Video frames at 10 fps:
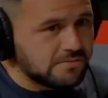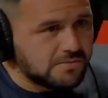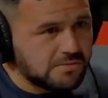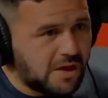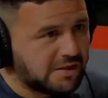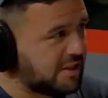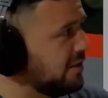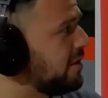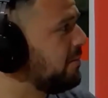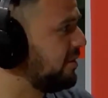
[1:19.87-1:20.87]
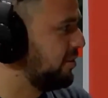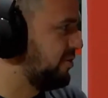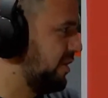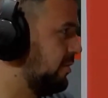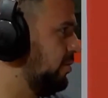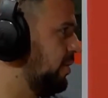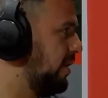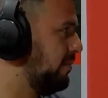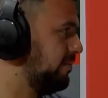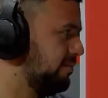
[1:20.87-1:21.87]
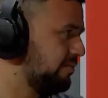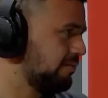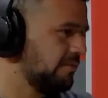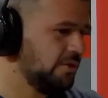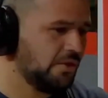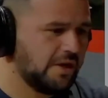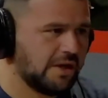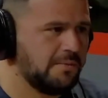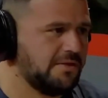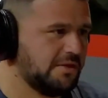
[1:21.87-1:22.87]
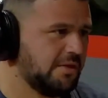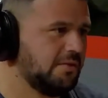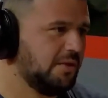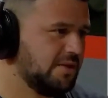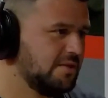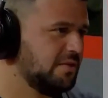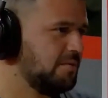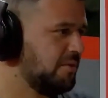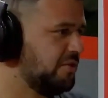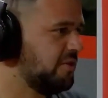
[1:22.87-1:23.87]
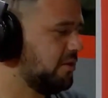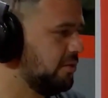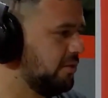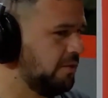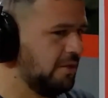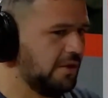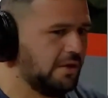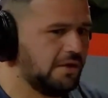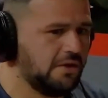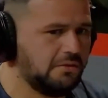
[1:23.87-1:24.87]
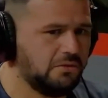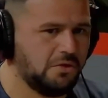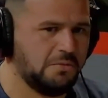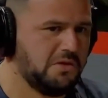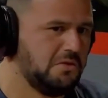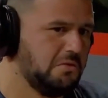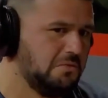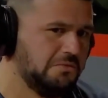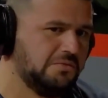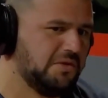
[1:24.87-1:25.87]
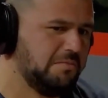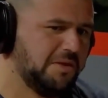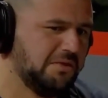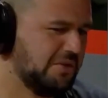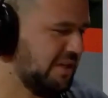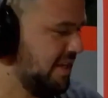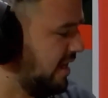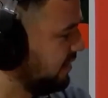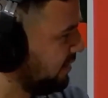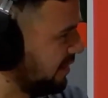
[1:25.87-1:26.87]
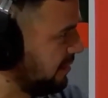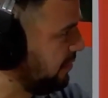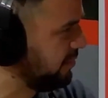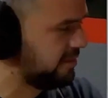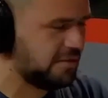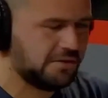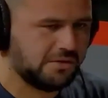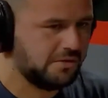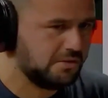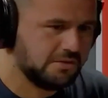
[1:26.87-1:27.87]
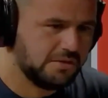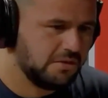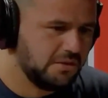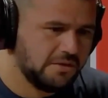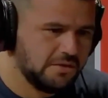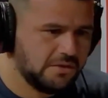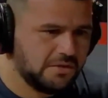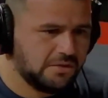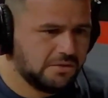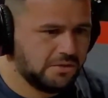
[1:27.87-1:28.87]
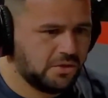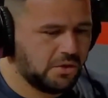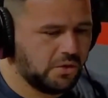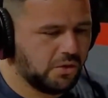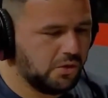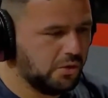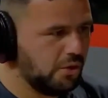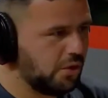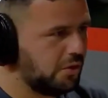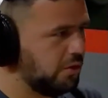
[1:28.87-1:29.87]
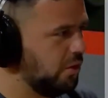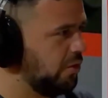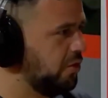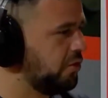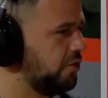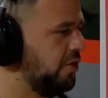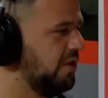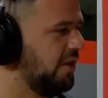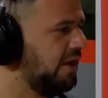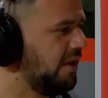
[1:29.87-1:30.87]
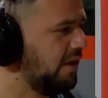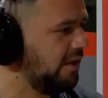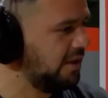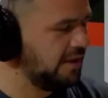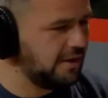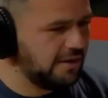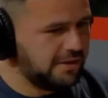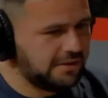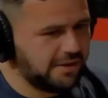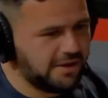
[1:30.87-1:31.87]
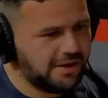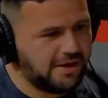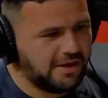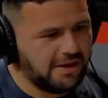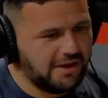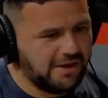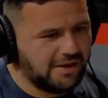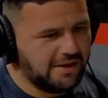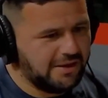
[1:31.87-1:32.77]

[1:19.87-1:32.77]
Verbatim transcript: El sentimiento hacia el club juega. Ah, mira. No la camiseta, juega ah, el sentimiento hacia el club. Eh, yo me debo un respeto gigante al club, entonces no. No, no, soy de. de.